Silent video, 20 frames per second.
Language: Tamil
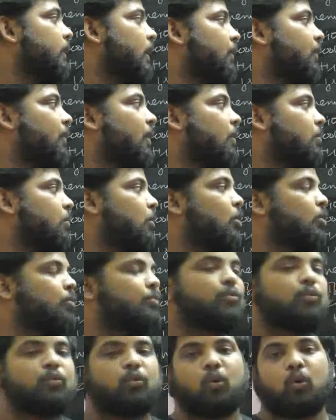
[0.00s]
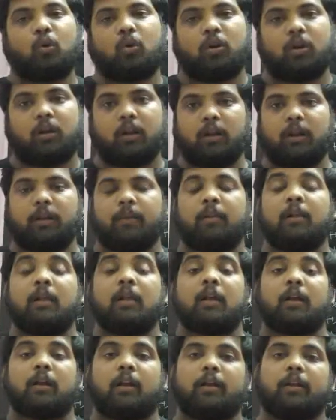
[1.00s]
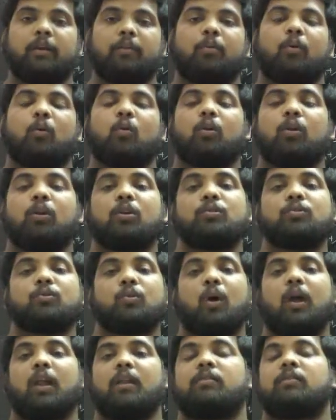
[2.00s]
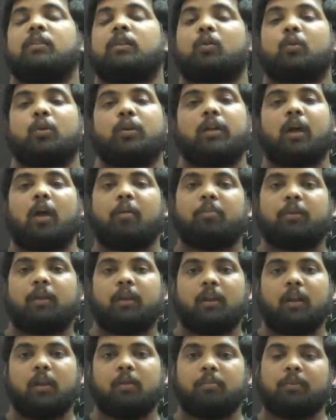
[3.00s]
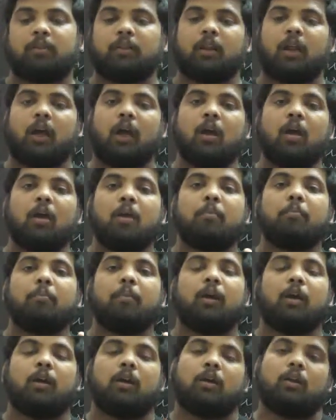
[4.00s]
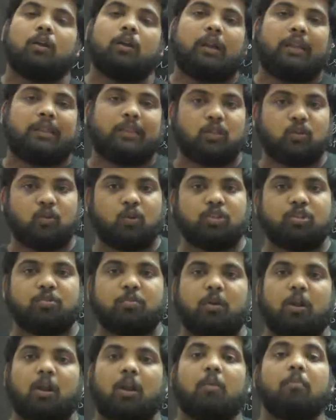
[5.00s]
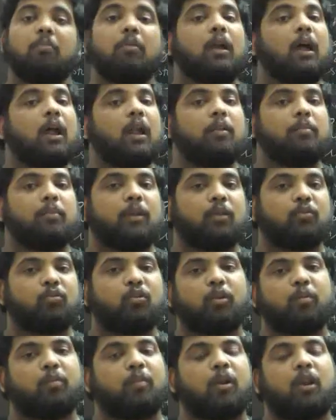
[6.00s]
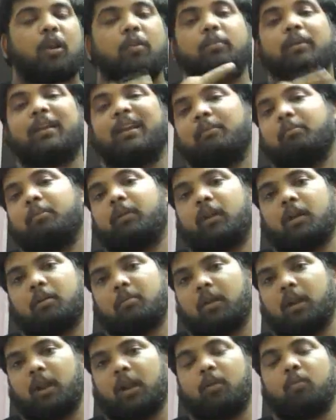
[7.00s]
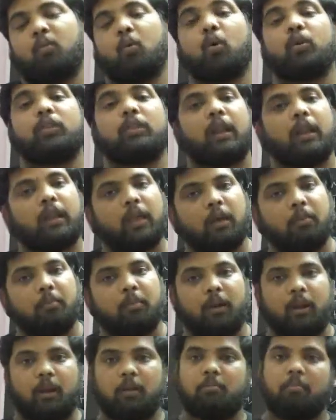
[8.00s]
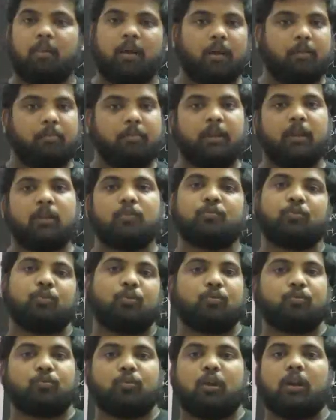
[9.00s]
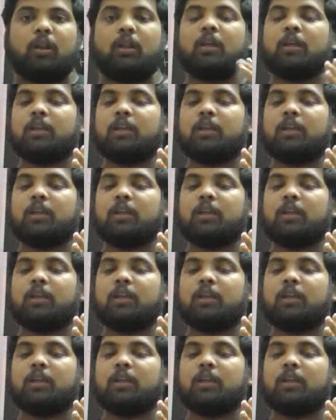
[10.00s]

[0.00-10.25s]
திரவங்கள் மற்றும் சுற்றோற்றங்கள் கண்டிப்பாக உங்களுக்கு ஜுவாலஜியில் கூடிய டாபிக் என்னன்னு பார்த்தீங்கன்னா ரத்த சுழற்சி மண்டலம் நாளமில்லா சுரை மண்டலம் இனப்பெருக்க மண்டலம் நோய் தடைகா மண்டலம் மரபியல் சுற்றுச்சூழல்